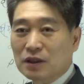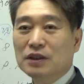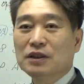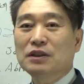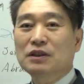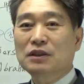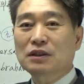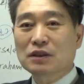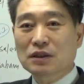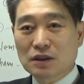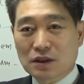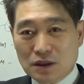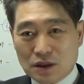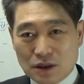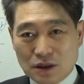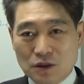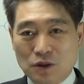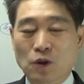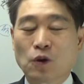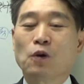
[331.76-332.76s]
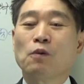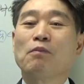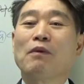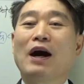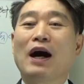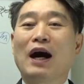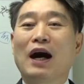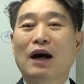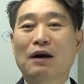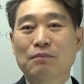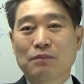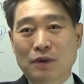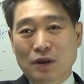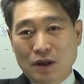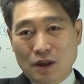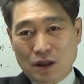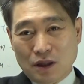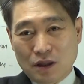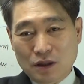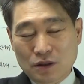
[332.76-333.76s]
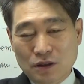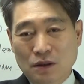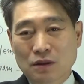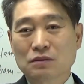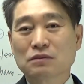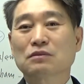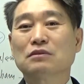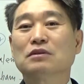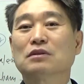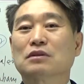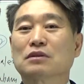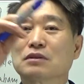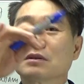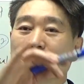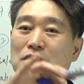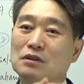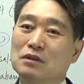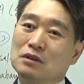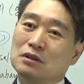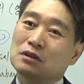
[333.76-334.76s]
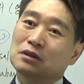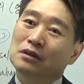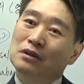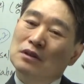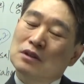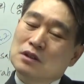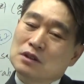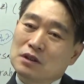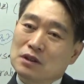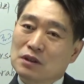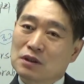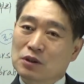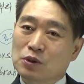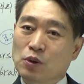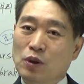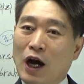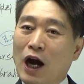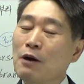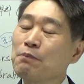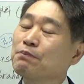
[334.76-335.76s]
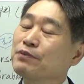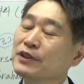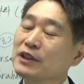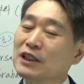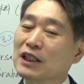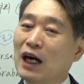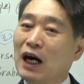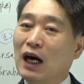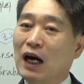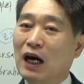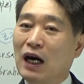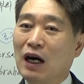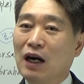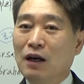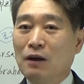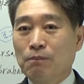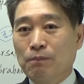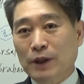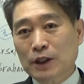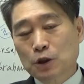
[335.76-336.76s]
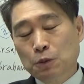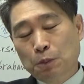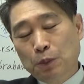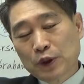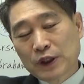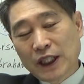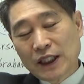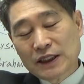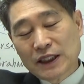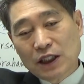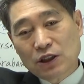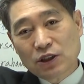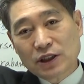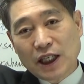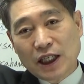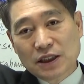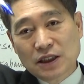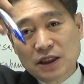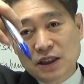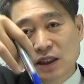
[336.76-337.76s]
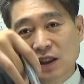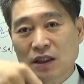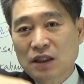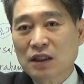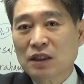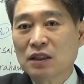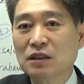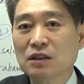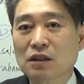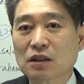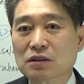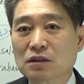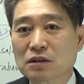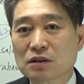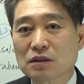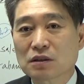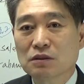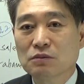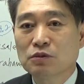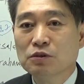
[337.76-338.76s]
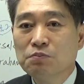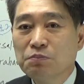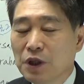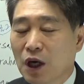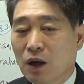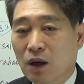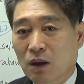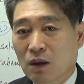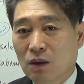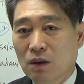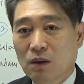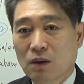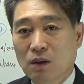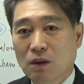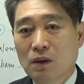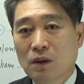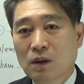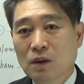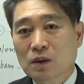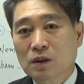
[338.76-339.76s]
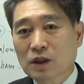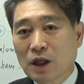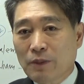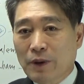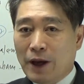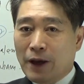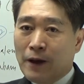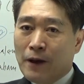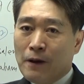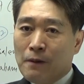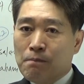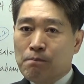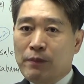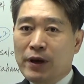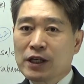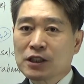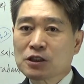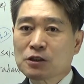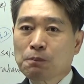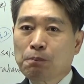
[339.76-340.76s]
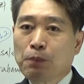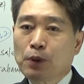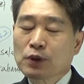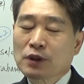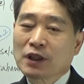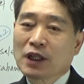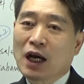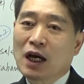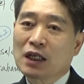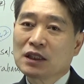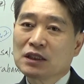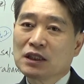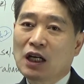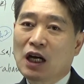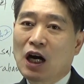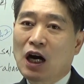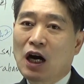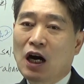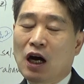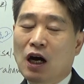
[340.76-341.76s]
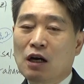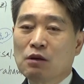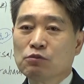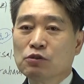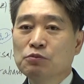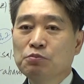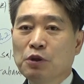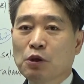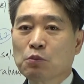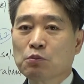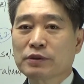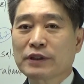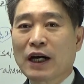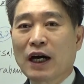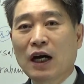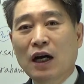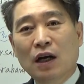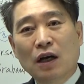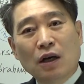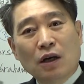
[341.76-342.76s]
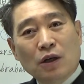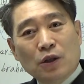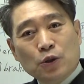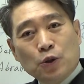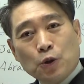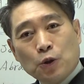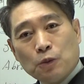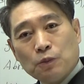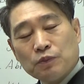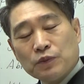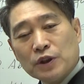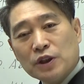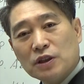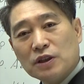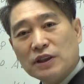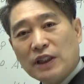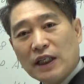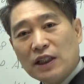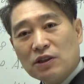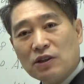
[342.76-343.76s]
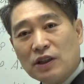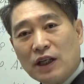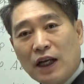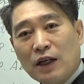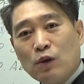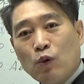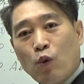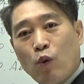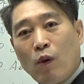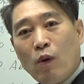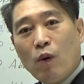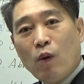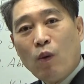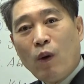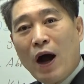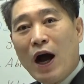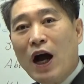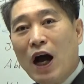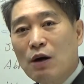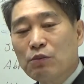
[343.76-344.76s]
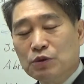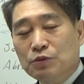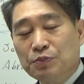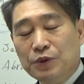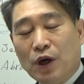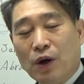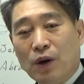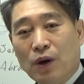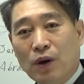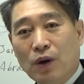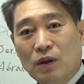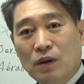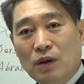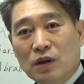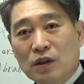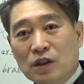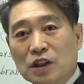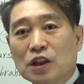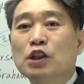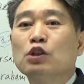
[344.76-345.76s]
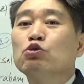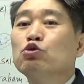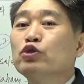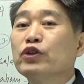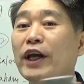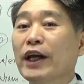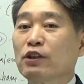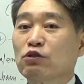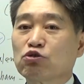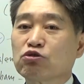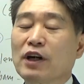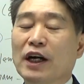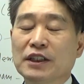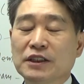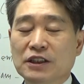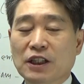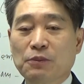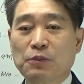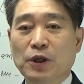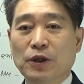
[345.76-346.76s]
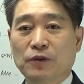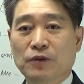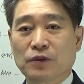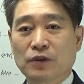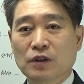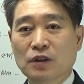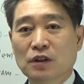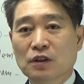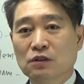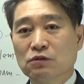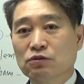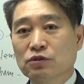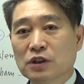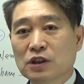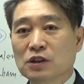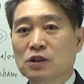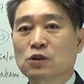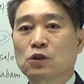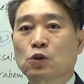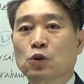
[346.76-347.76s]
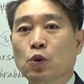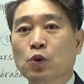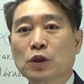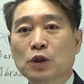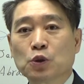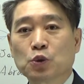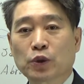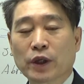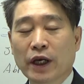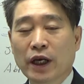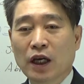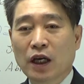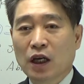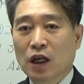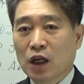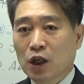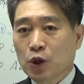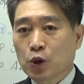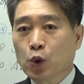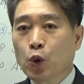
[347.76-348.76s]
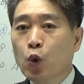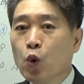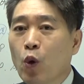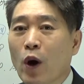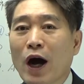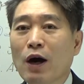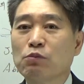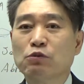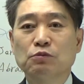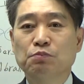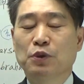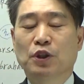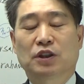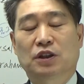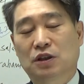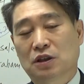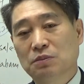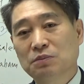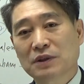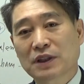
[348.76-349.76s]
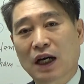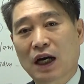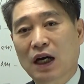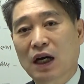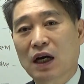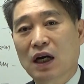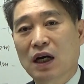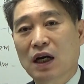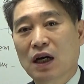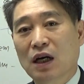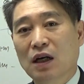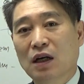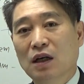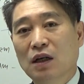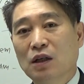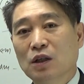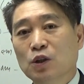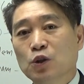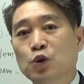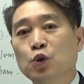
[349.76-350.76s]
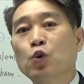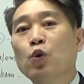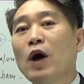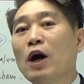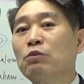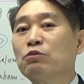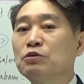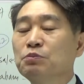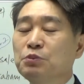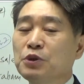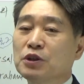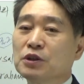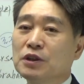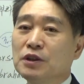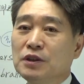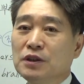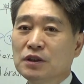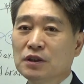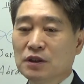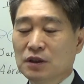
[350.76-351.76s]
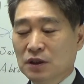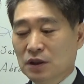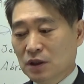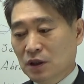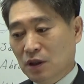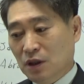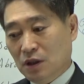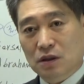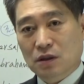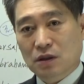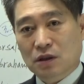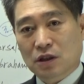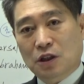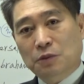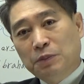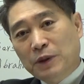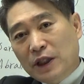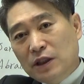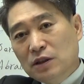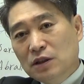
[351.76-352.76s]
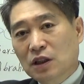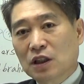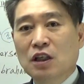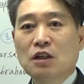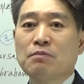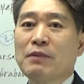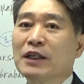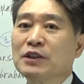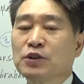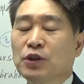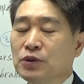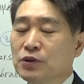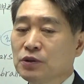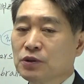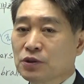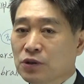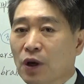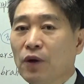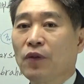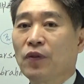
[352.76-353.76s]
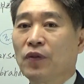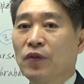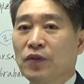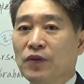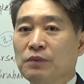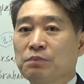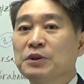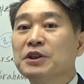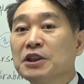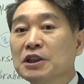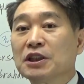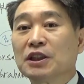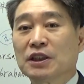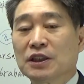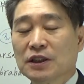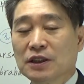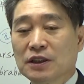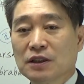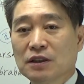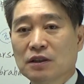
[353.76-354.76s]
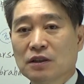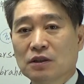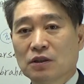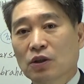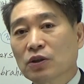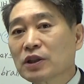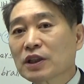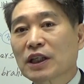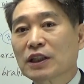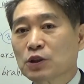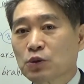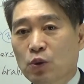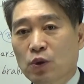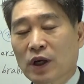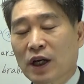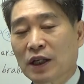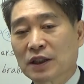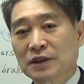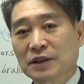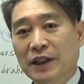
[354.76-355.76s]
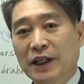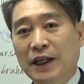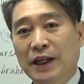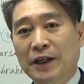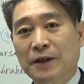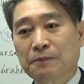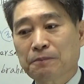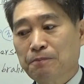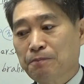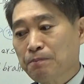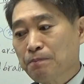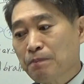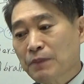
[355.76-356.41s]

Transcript: 그리스, 로마, 뭐 영국, 어? 이쪽 아프리카, 메소포타니아에서 다시 인더스 문명, 그 다음에 메소포타니아 문명보다 조금 늦게 일어난 황하 문명 이후에 누가 있냐면 우리 동이족에 요하 문명이 있습니다. 요하 문명은 깊게는 1만 년전 BC 여기까지 올라가는데